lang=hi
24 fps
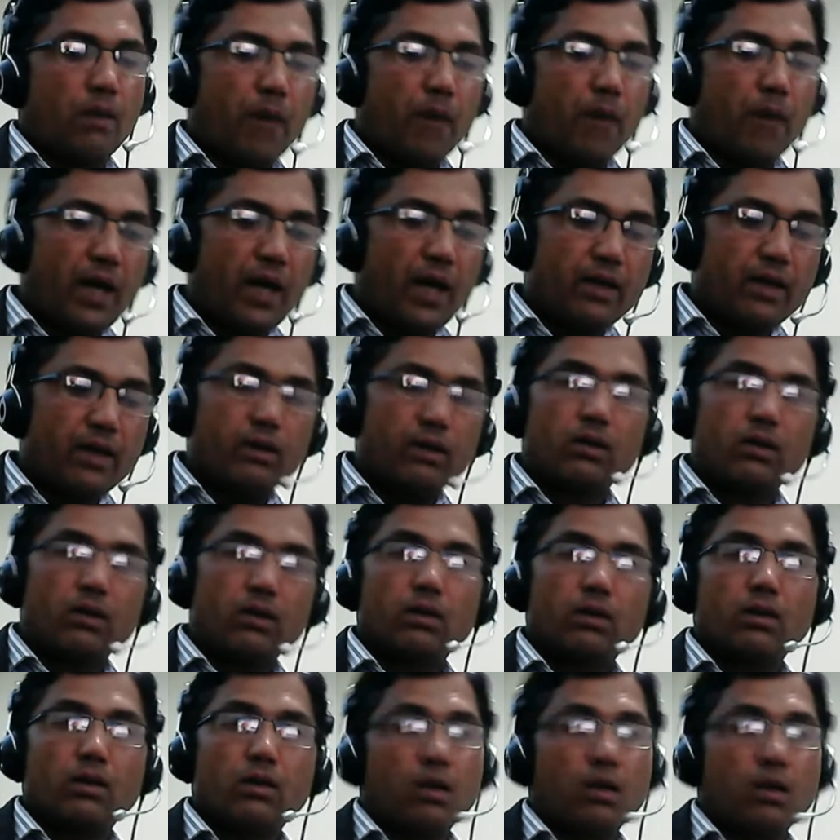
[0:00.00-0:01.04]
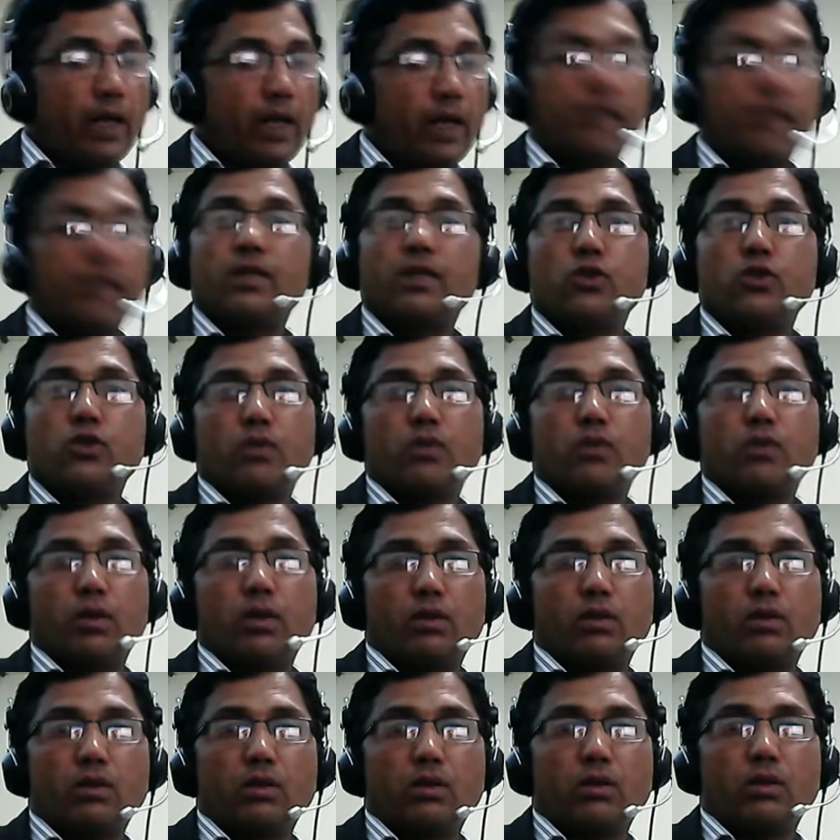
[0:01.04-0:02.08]
बायर एंड कंज्यूमर
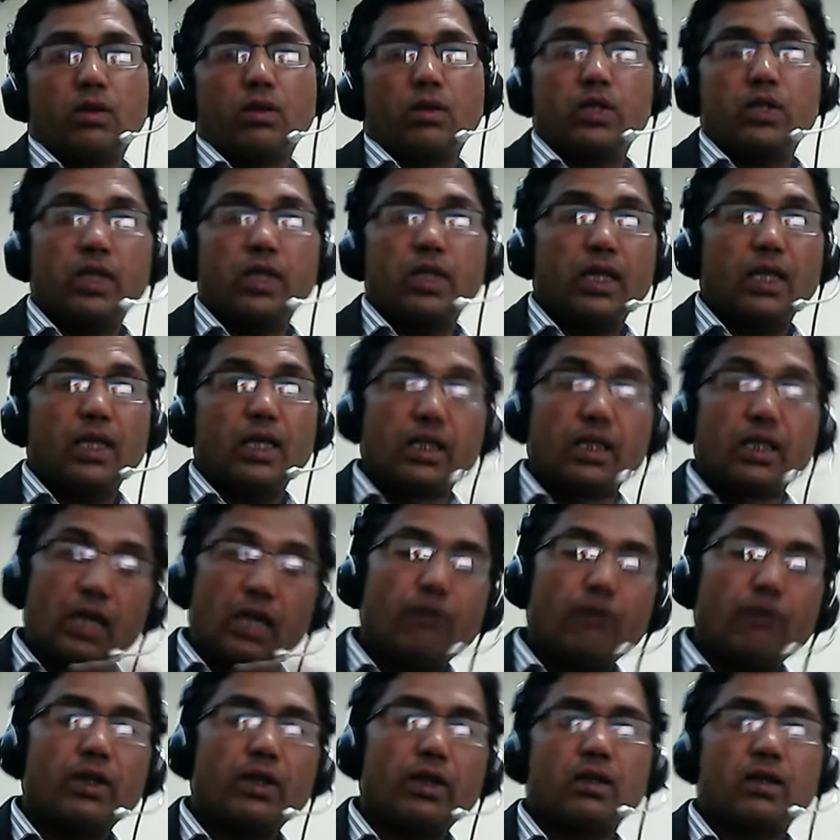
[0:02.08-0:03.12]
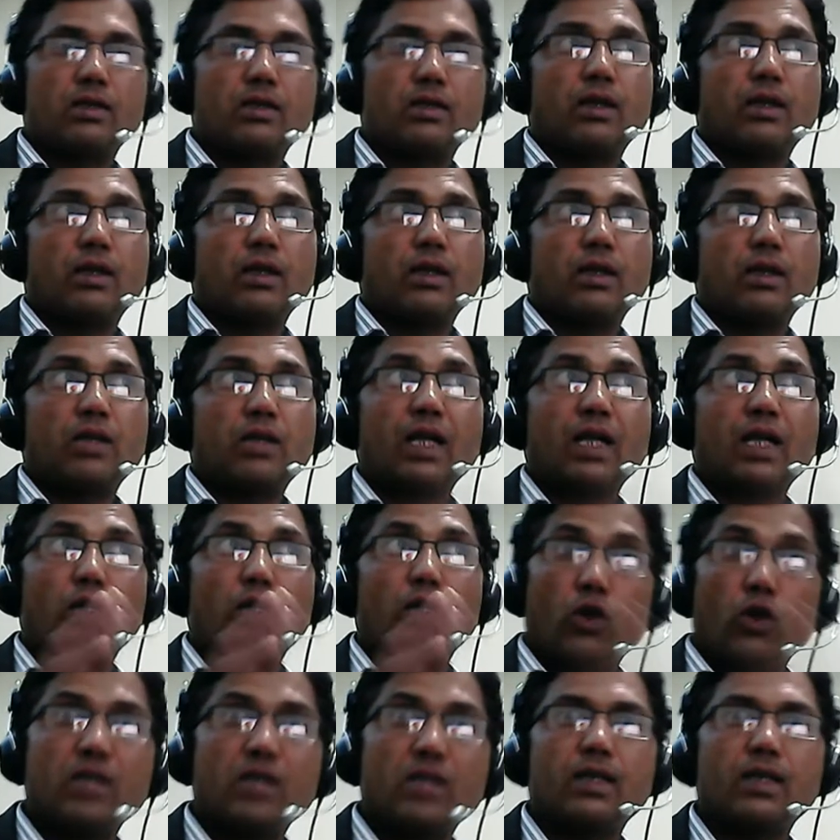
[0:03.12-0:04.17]
ठीक है ये चार फैक्टर्स हैं टारगेट
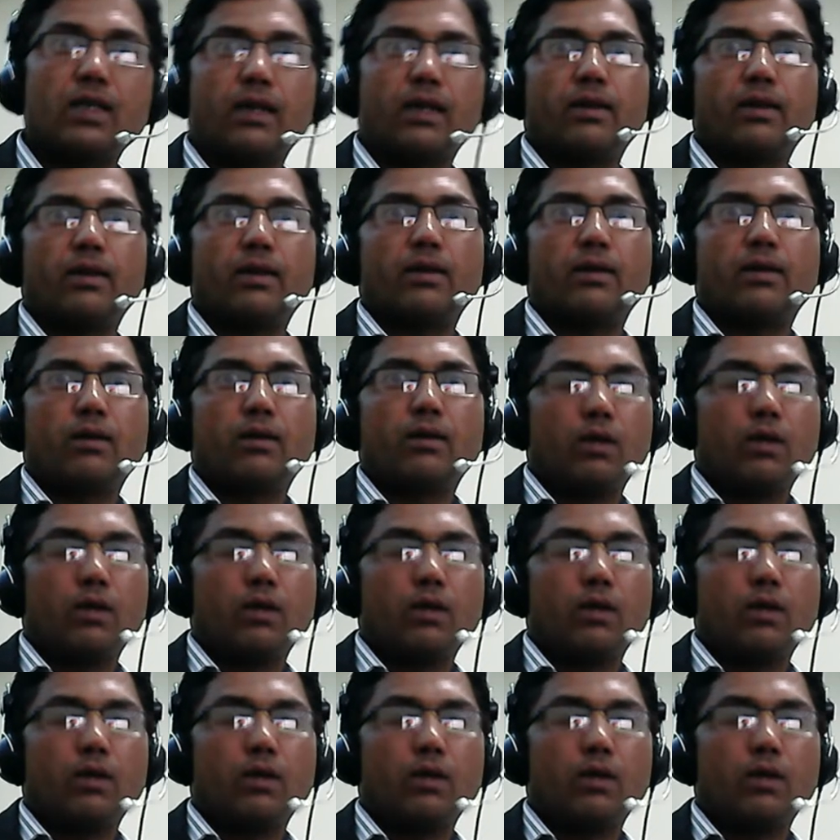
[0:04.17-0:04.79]
ऑडियंस के अंदर